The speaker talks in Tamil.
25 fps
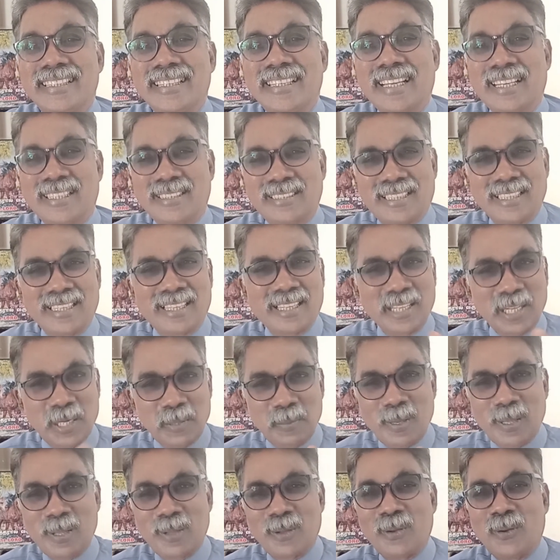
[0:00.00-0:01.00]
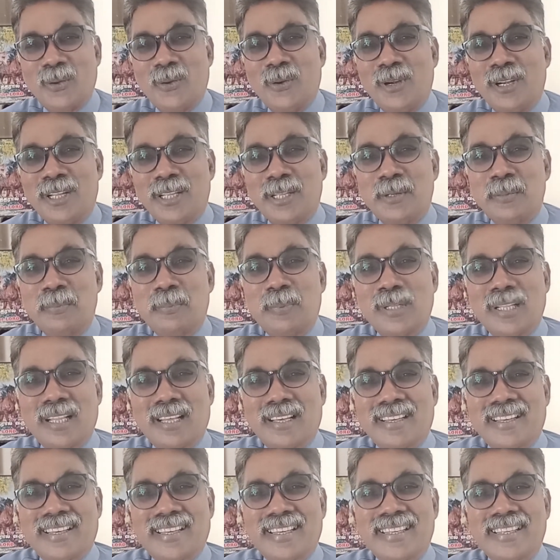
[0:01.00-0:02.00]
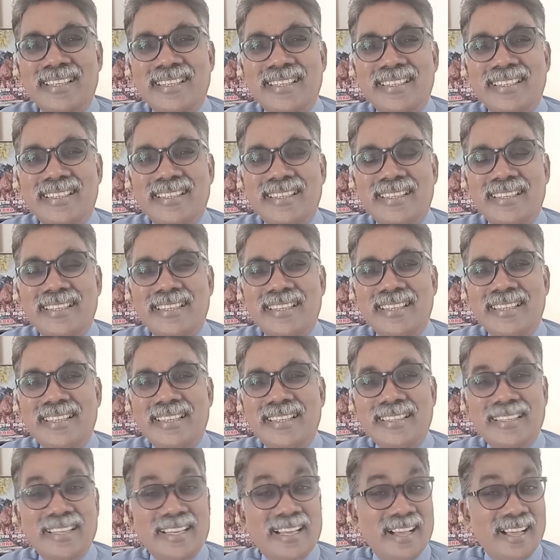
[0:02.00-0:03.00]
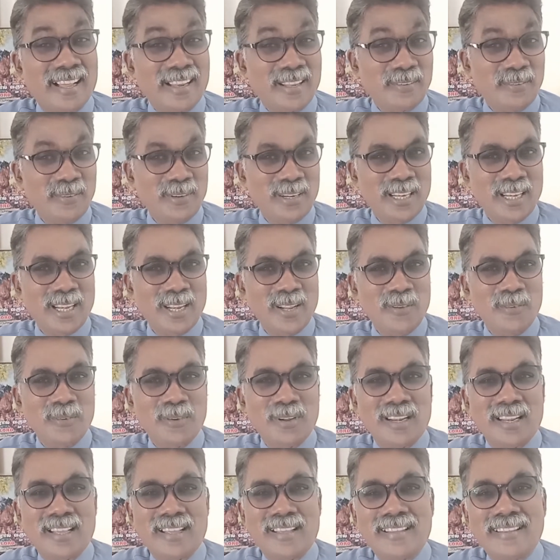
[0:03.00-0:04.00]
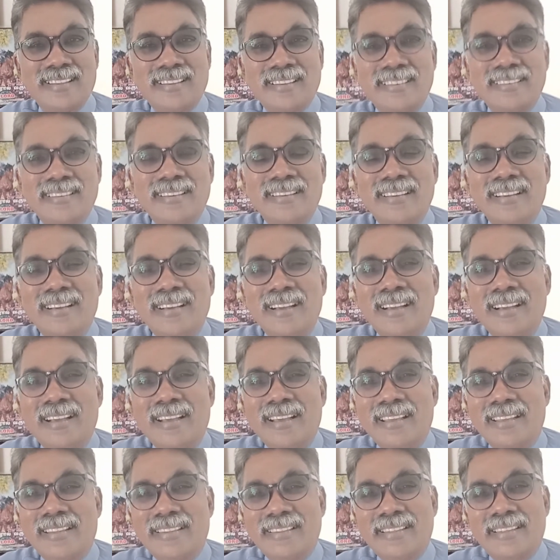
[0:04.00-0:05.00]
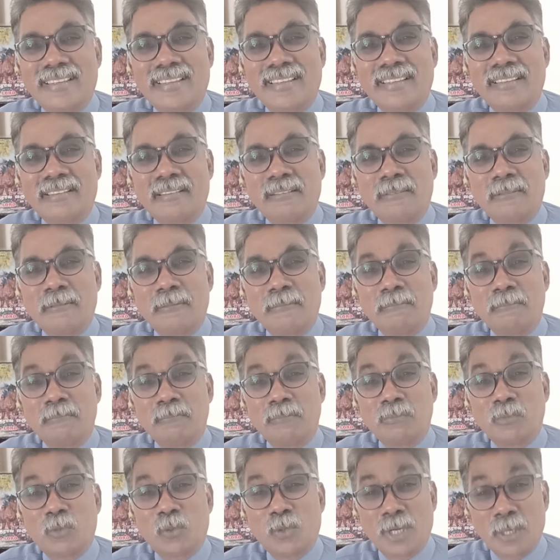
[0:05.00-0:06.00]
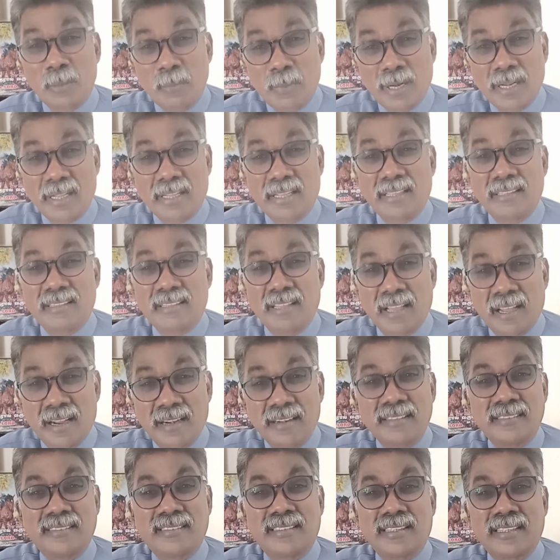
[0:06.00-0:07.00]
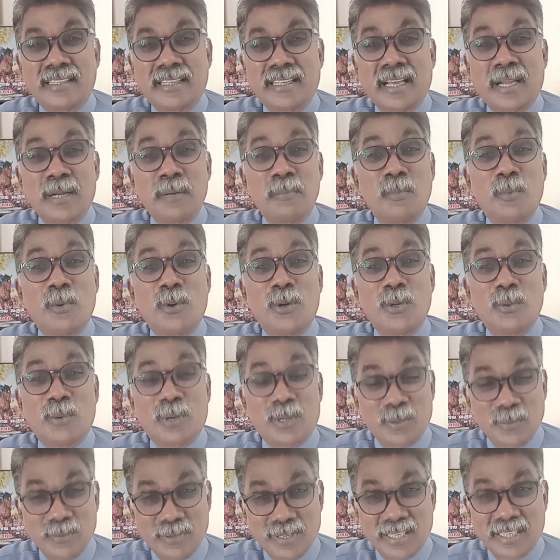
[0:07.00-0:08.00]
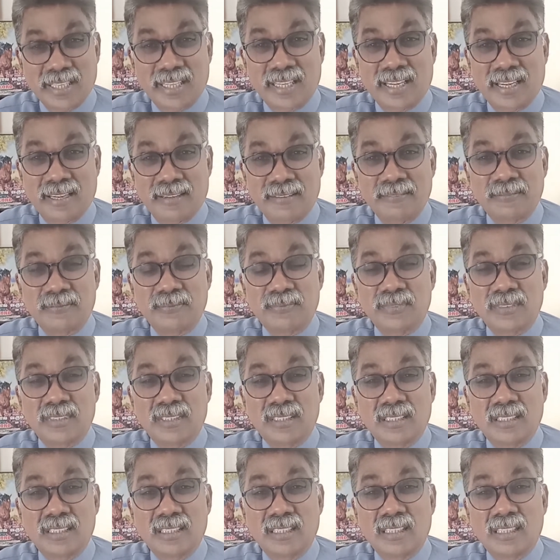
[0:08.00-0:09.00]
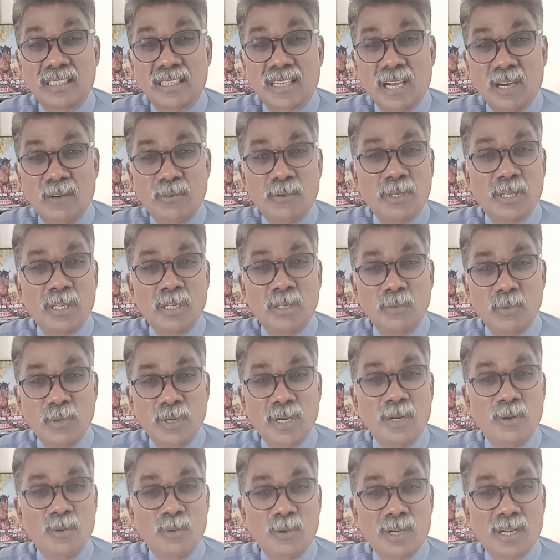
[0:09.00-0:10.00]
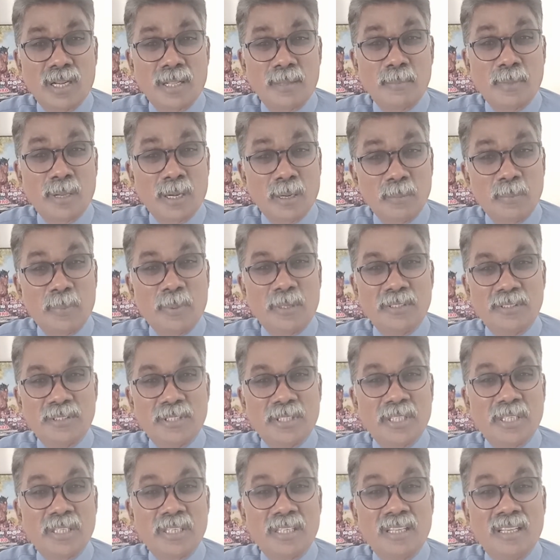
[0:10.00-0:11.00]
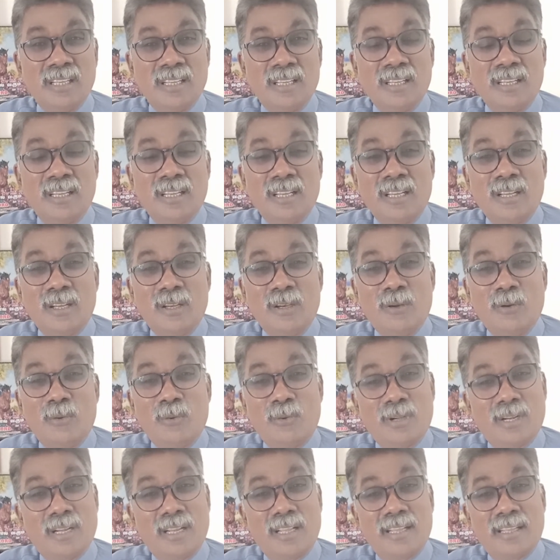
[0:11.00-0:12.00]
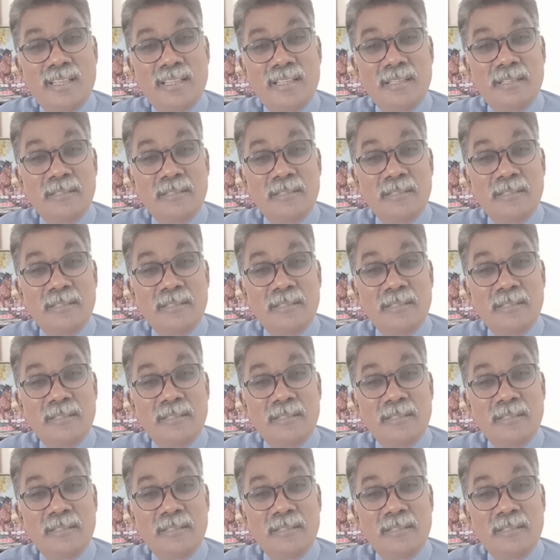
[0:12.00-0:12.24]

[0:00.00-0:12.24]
கர்த்தர் கிருபை உங்களோடு இருப்பதாக இந்த காலை வேளையிலே உங்களை இந்த உடன்படிக்கை தியானத்திற்கு அன்போடு வரவேற்கிறேன் கவர்னன் வேர்டு உங்களை பலப்படுத்தி உங்களை